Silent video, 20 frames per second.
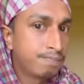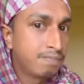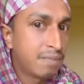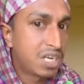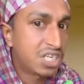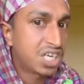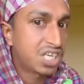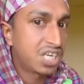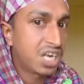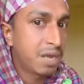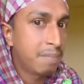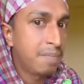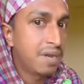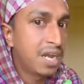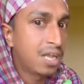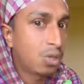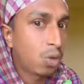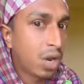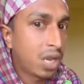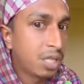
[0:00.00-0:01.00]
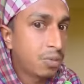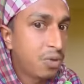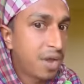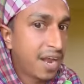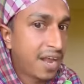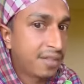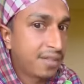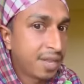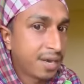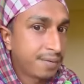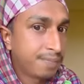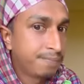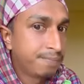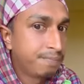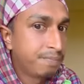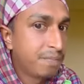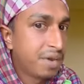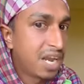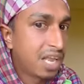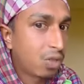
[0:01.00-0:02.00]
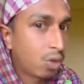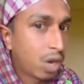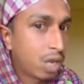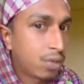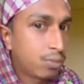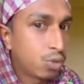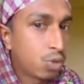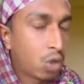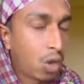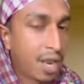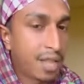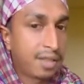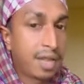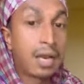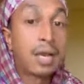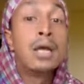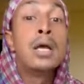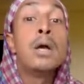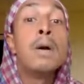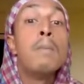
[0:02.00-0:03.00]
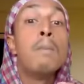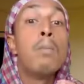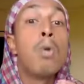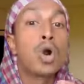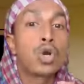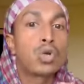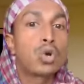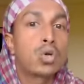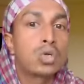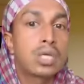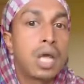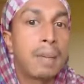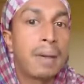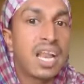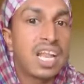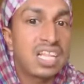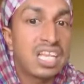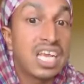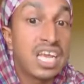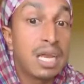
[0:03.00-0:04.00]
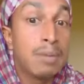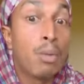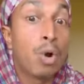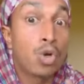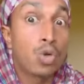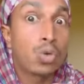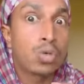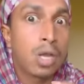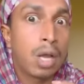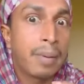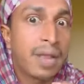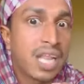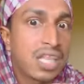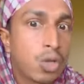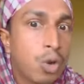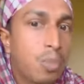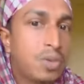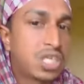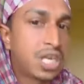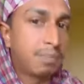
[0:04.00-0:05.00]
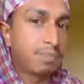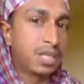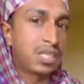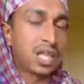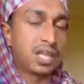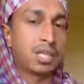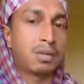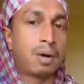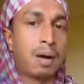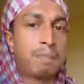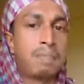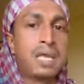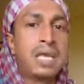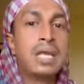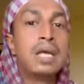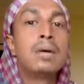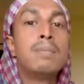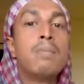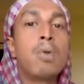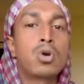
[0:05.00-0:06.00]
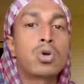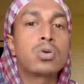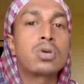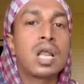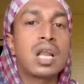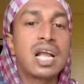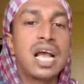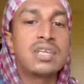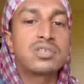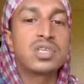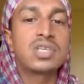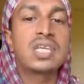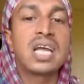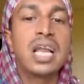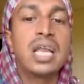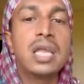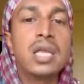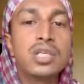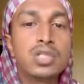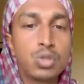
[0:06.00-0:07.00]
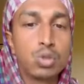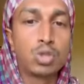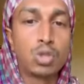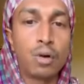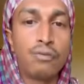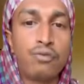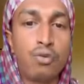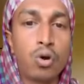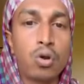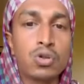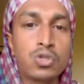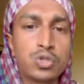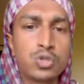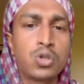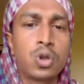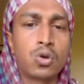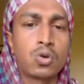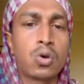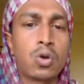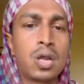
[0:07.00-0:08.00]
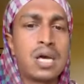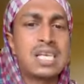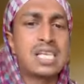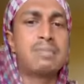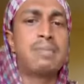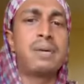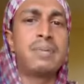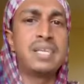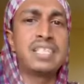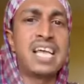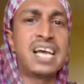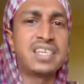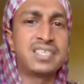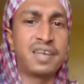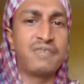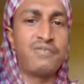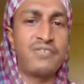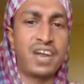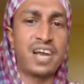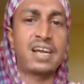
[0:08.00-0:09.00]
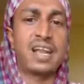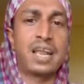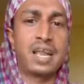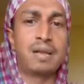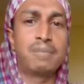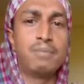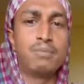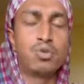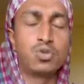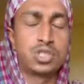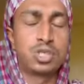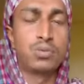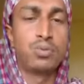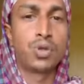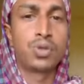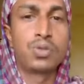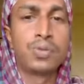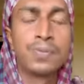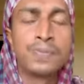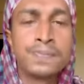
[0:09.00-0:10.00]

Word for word: মাস শেষে বিলটা ধরাই দিব এক হাজার বিলটা ধরাই দিব ধরা যা মোটরটা বেড়াতে কি মটরডা বেড়াতে অভিশাপ দিতেছে ভাবি মোটরটার কাজ হয়েছে খালি সুইচ অফ করো সুইচ অন করো আরে বাবির দেখা যায় ফ্যাট আরেক মুসিবত